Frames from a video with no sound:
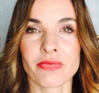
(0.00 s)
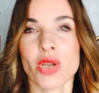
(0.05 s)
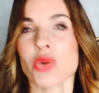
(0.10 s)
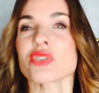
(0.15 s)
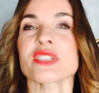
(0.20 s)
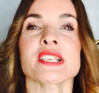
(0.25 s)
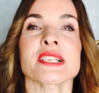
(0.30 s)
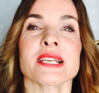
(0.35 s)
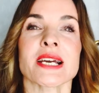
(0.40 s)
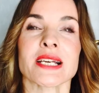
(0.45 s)

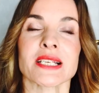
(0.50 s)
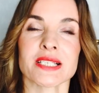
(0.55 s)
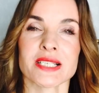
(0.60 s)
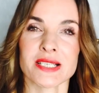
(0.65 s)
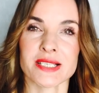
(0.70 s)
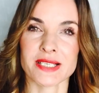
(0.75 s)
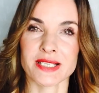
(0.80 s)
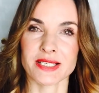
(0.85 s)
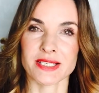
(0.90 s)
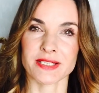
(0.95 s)
Und sie dachte
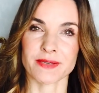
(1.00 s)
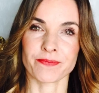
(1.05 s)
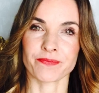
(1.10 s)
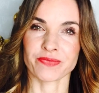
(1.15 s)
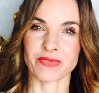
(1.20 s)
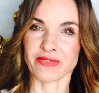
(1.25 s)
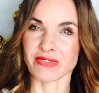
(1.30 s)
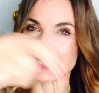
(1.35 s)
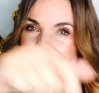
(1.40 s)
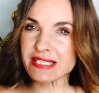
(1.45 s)
sich,
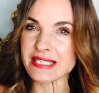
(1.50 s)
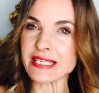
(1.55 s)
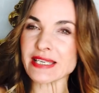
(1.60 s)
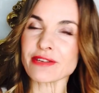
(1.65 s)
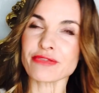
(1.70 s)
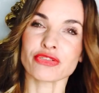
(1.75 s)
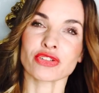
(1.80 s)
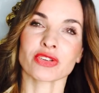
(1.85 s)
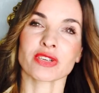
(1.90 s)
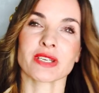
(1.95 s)
wenn die
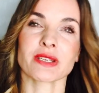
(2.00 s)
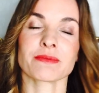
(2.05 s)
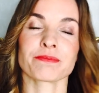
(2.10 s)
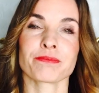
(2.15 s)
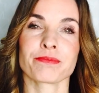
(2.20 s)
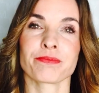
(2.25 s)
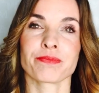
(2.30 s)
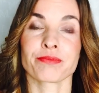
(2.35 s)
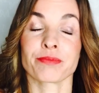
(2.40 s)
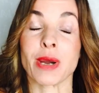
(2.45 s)
von
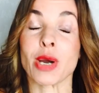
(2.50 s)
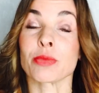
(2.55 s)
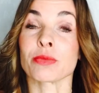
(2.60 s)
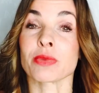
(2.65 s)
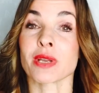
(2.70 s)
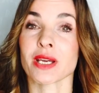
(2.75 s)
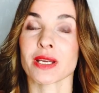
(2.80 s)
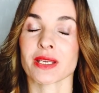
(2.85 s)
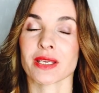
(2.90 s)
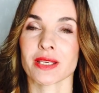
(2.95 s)
dem Baum
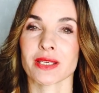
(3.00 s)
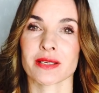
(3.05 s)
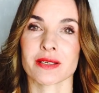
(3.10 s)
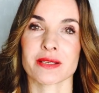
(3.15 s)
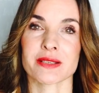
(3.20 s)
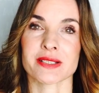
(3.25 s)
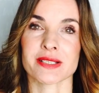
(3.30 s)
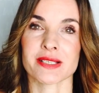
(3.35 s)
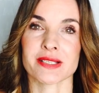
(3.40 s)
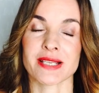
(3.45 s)
der
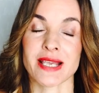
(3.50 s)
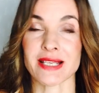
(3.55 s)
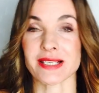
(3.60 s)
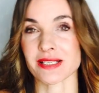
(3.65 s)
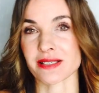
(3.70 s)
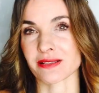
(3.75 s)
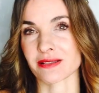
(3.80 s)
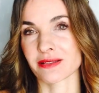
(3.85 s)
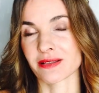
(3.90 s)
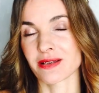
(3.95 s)
Erkenntnis
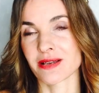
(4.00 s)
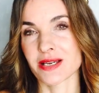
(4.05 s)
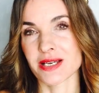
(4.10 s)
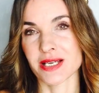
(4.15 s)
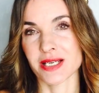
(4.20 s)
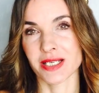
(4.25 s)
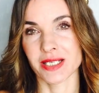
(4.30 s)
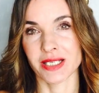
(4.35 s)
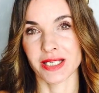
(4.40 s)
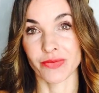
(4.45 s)
essen,
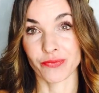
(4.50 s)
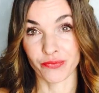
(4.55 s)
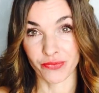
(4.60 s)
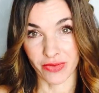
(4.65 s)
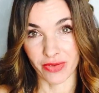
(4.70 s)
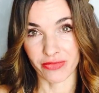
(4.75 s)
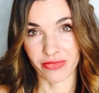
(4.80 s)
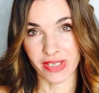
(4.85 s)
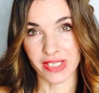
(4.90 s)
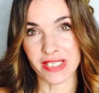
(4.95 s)

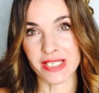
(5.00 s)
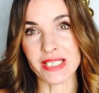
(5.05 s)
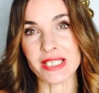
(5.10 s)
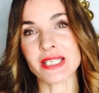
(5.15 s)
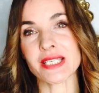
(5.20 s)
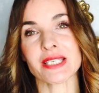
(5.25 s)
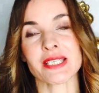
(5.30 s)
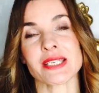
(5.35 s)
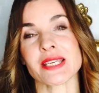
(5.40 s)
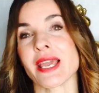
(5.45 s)
wenn
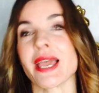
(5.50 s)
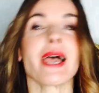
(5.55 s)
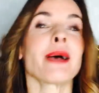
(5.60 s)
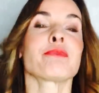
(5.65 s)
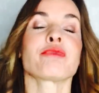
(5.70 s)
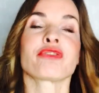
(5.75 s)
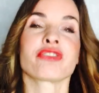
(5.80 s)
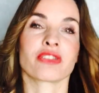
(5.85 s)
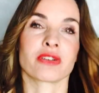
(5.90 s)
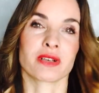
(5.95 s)
die die
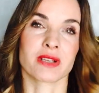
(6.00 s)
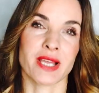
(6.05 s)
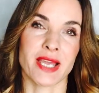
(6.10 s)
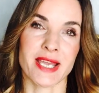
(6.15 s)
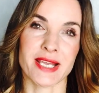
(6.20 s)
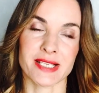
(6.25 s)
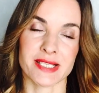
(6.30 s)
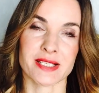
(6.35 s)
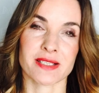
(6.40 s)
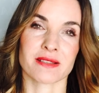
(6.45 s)
Äpfel
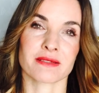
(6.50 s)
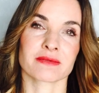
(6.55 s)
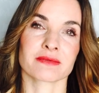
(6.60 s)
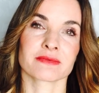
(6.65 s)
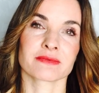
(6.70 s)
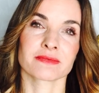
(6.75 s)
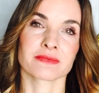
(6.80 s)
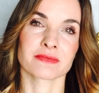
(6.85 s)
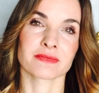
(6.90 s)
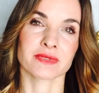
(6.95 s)
essen,
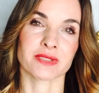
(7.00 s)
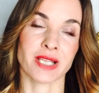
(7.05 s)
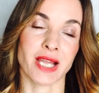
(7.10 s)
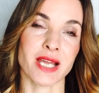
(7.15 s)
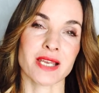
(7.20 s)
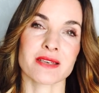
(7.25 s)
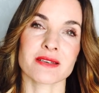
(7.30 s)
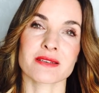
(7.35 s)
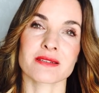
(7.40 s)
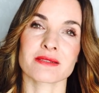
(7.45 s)

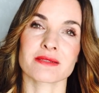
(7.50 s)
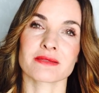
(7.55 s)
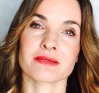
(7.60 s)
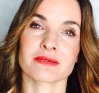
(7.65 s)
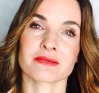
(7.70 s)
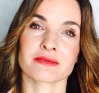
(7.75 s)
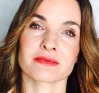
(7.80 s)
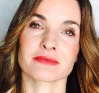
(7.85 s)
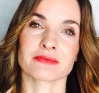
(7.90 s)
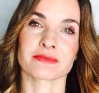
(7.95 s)

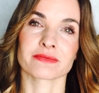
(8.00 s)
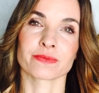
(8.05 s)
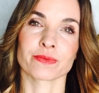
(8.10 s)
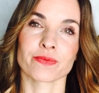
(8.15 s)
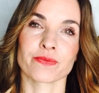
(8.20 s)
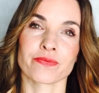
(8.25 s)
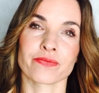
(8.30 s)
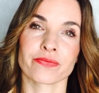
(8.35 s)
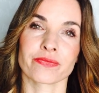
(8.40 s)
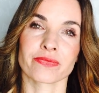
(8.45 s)
dann
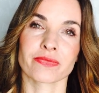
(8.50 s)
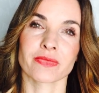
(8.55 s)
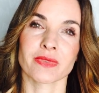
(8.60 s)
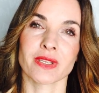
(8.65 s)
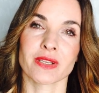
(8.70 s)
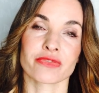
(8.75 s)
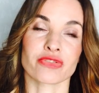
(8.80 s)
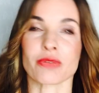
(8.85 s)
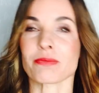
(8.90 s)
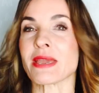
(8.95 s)

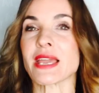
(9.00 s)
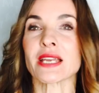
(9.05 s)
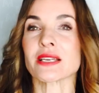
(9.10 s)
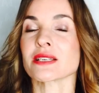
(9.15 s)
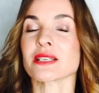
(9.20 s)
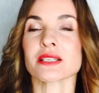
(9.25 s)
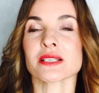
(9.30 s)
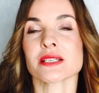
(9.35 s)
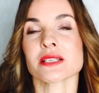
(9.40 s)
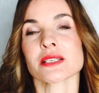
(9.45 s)
vermehren
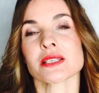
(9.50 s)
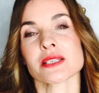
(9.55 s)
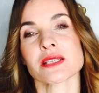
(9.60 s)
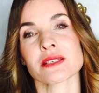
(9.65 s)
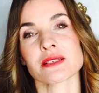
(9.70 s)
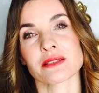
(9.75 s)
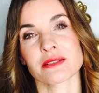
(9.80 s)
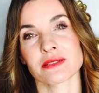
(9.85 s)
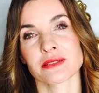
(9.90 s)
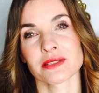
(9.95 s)
die
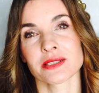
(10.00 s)
sich